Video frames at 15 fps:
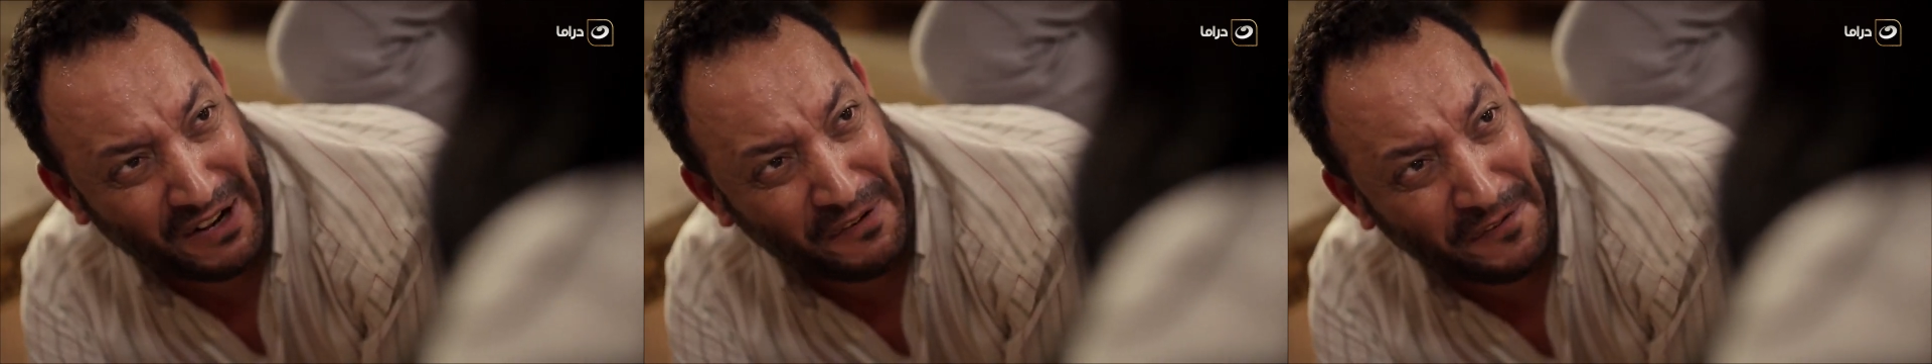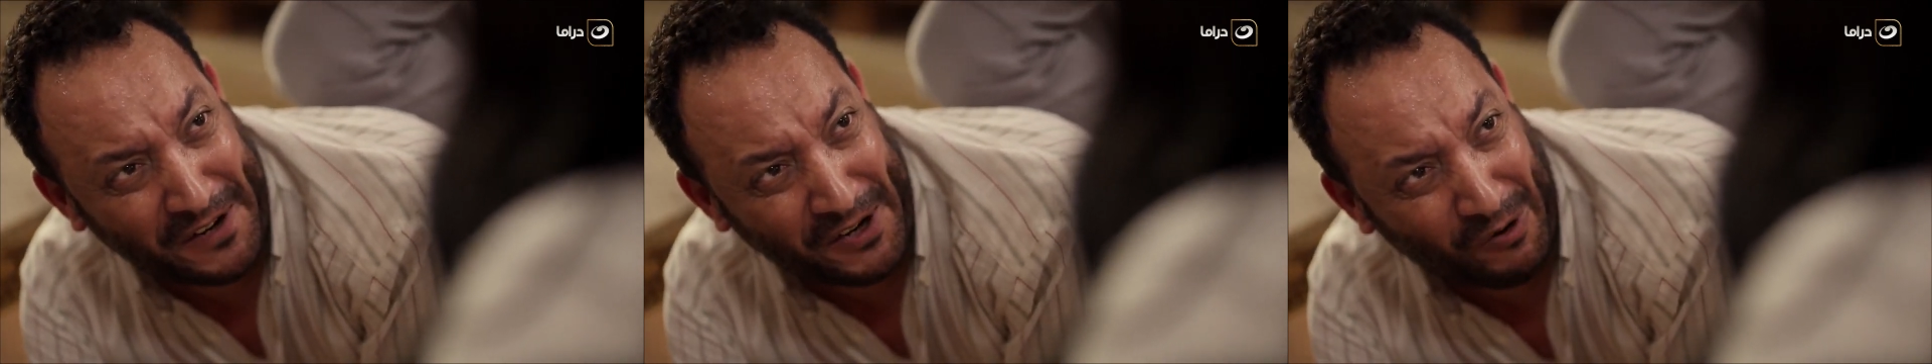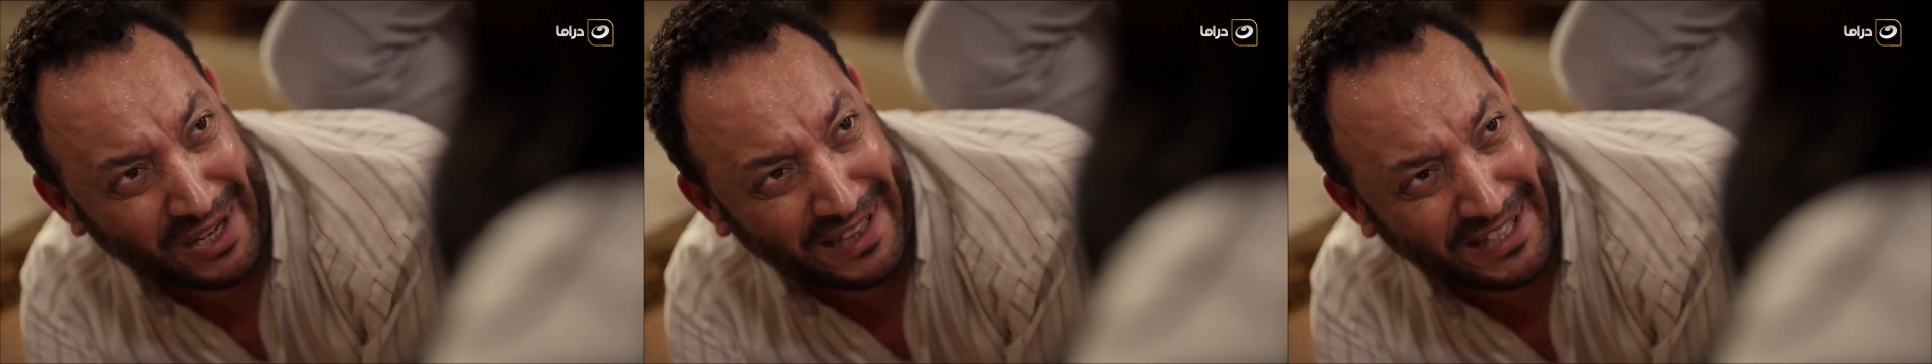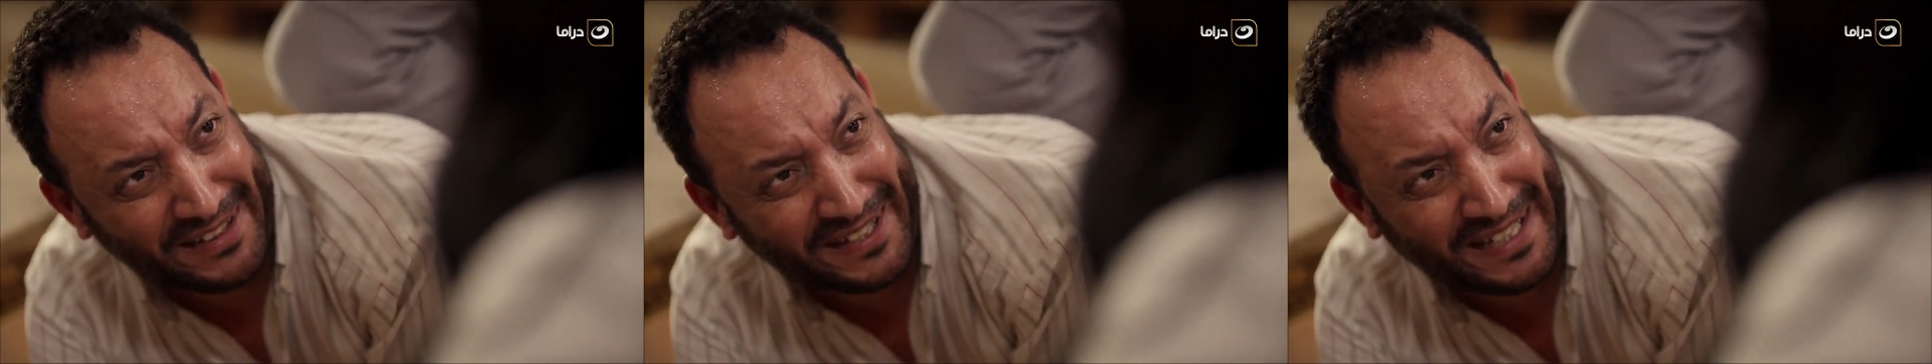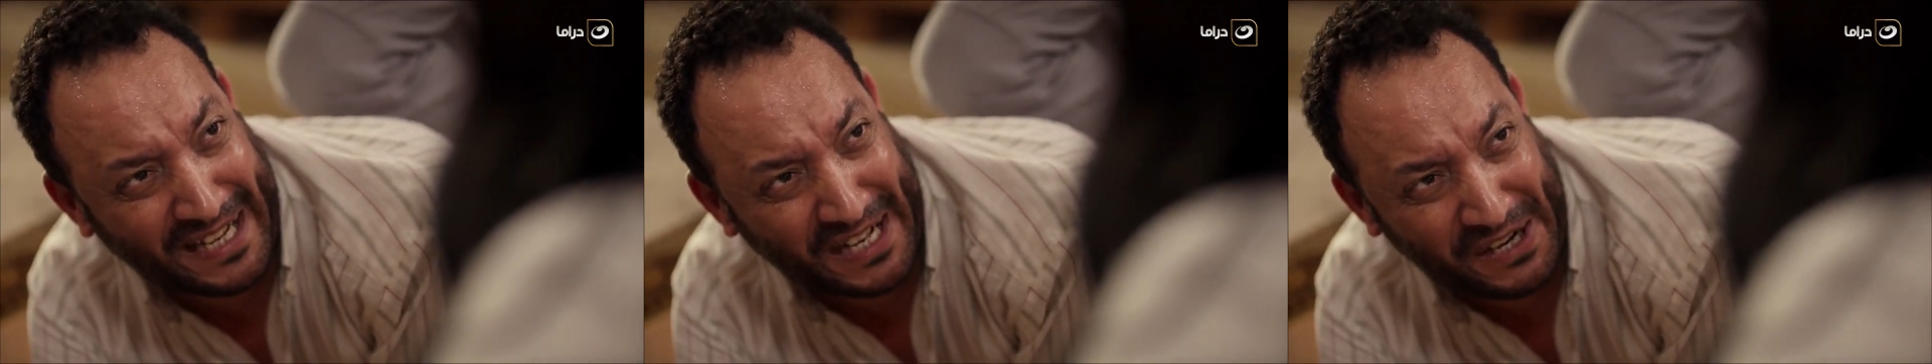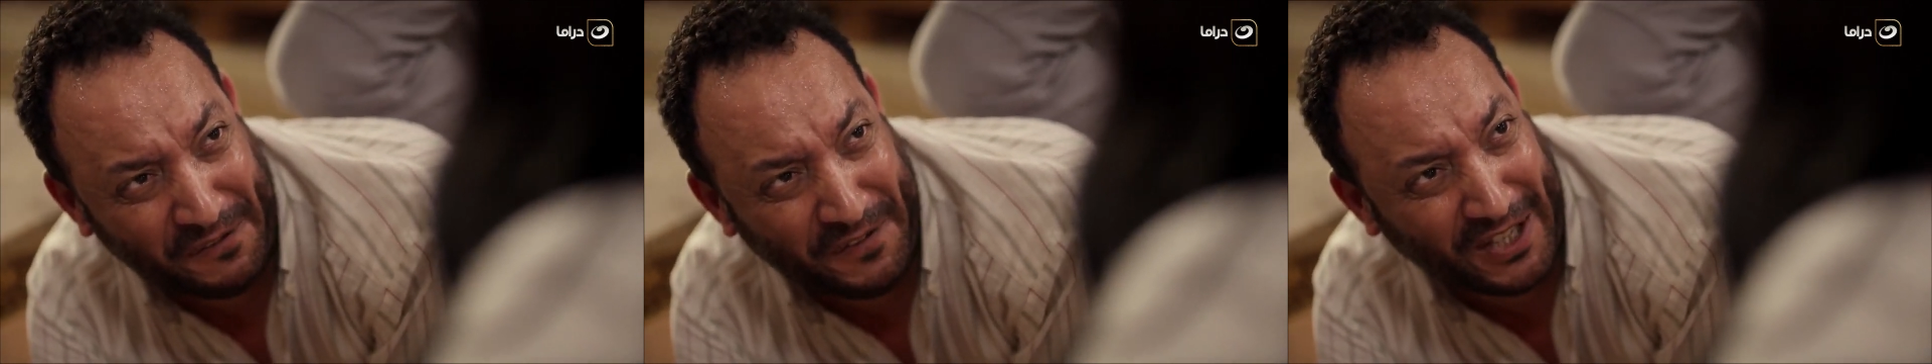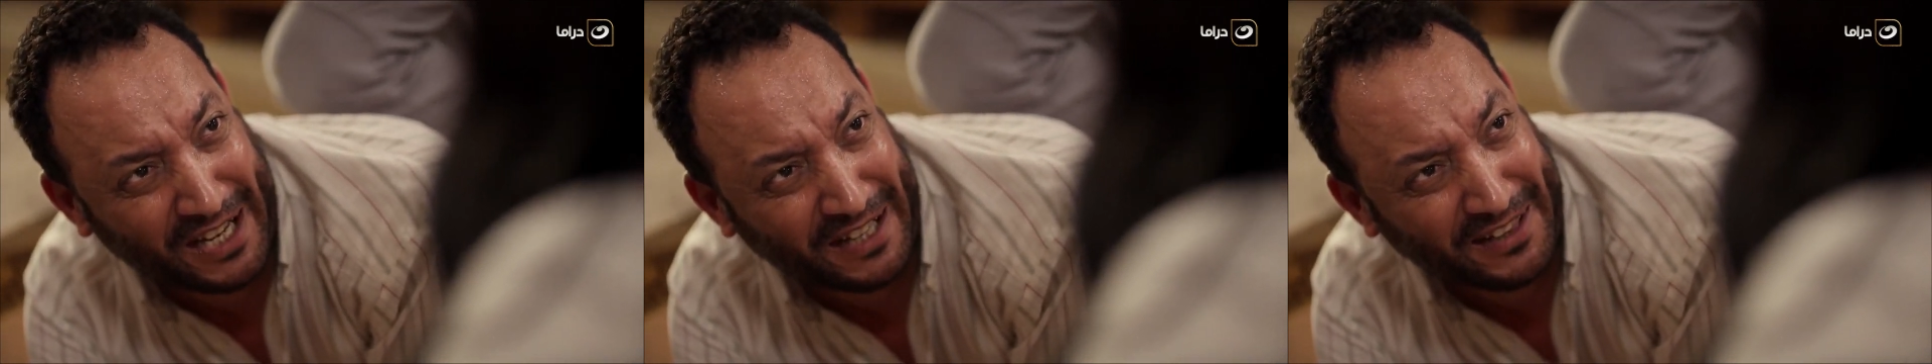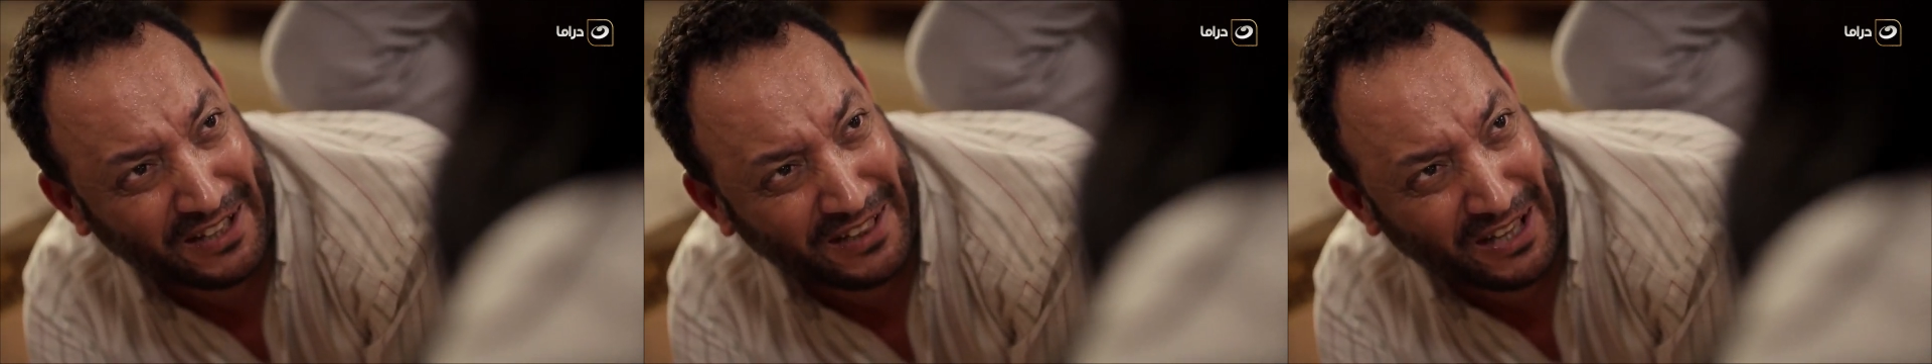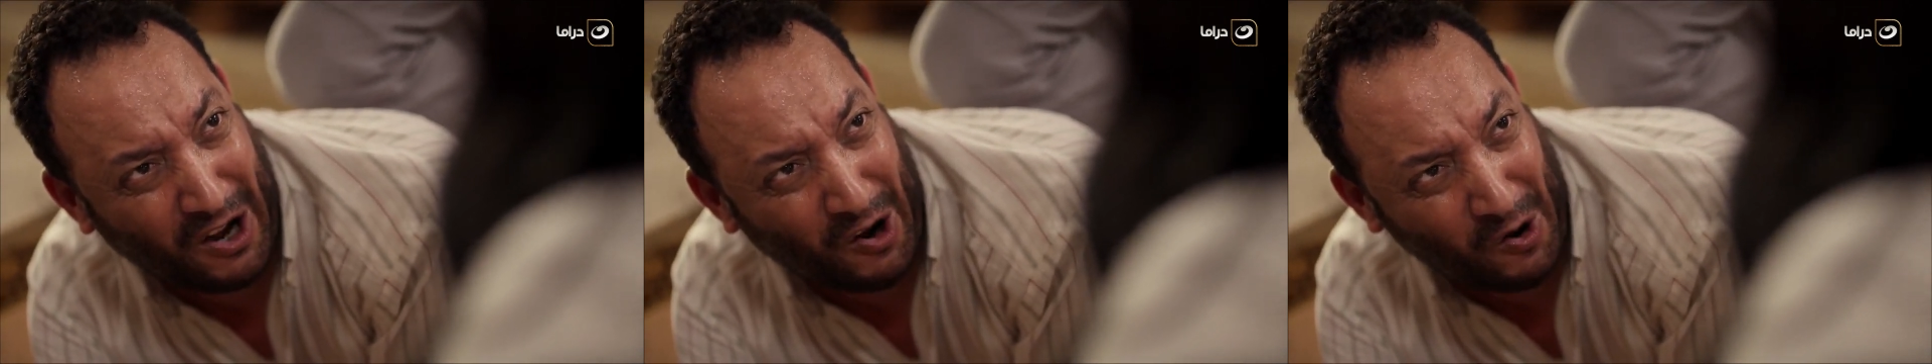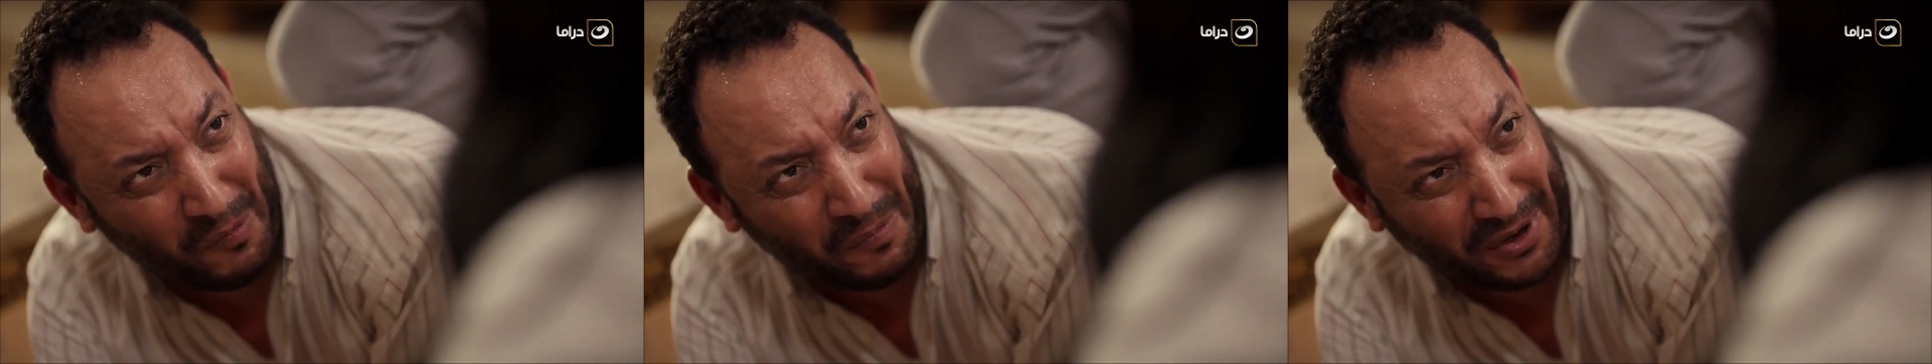عارف ان والدتك كان نفسها
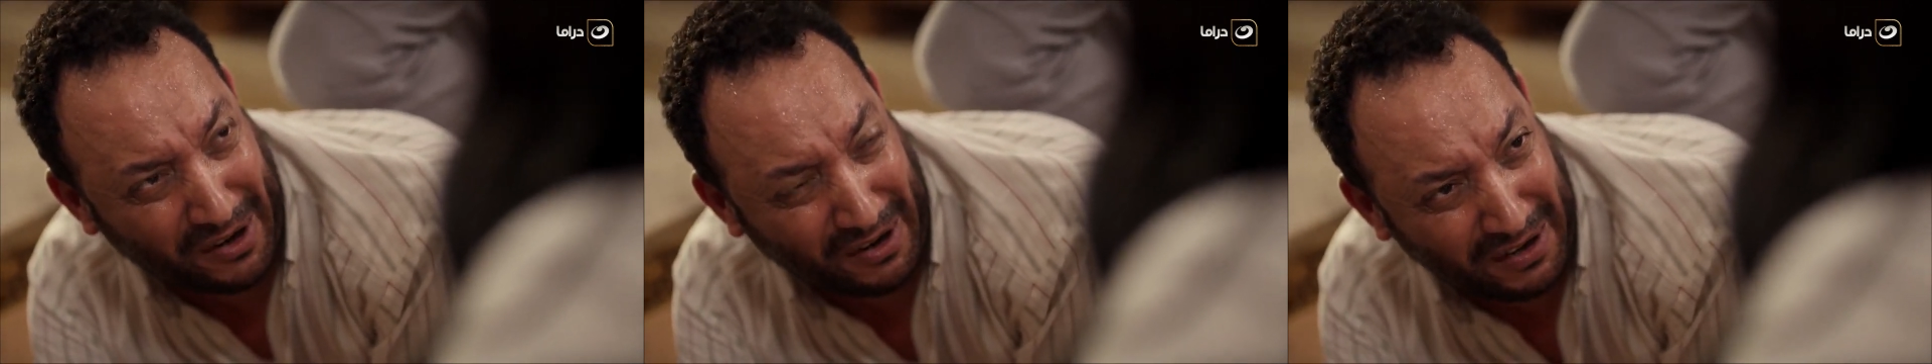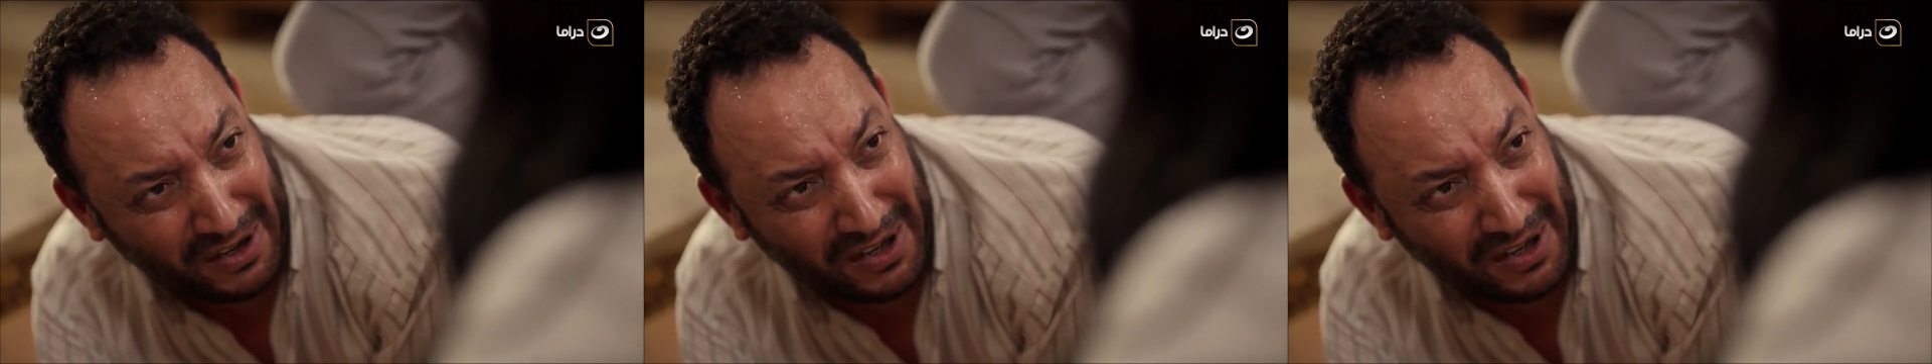تطلع عمره